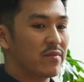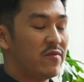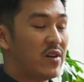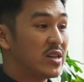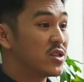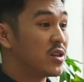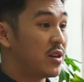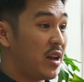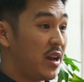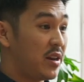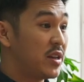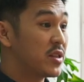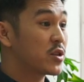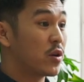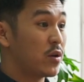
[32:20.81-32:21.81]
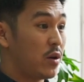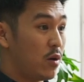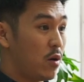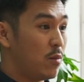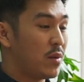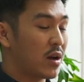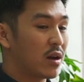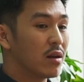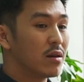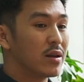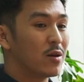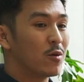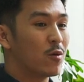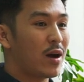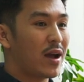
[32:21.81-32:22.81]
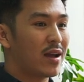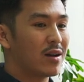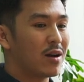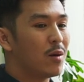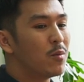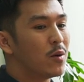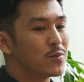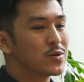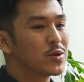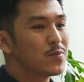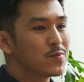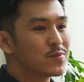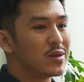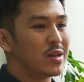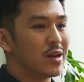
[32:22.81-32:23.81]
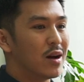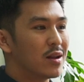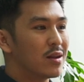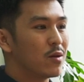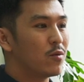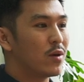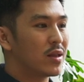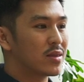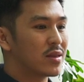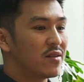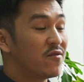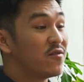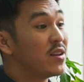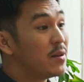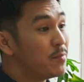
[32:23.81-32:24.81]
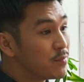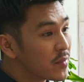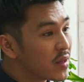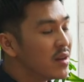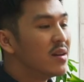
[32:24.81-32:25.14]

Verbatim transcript: fashion editorial mà có liên quan có một chút gì đó liên quan tới phim